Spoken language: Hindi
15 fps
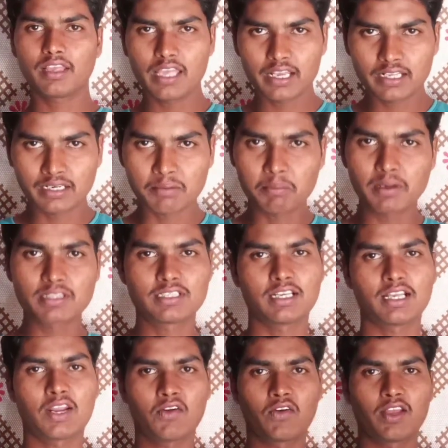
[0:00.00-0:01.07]
एक नंबर से
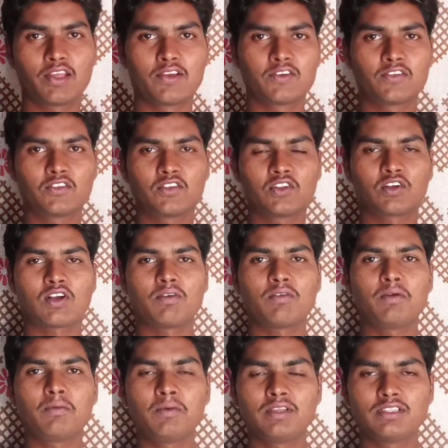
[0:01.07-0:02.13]
करोगे तो
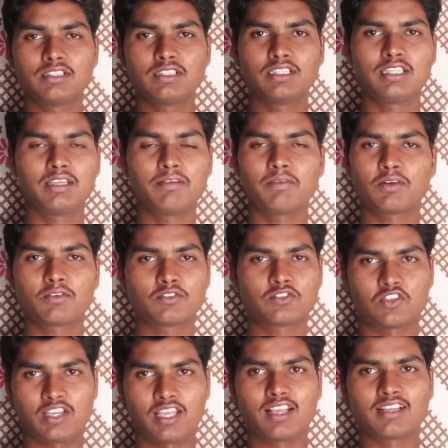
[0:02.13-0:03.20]
कभी भी ज़िंदगी में
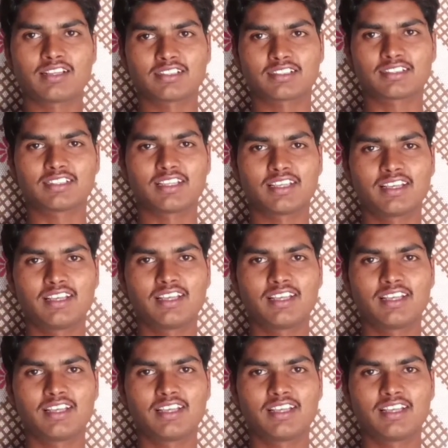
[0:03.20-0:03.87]
कुछ नहीं कर सकते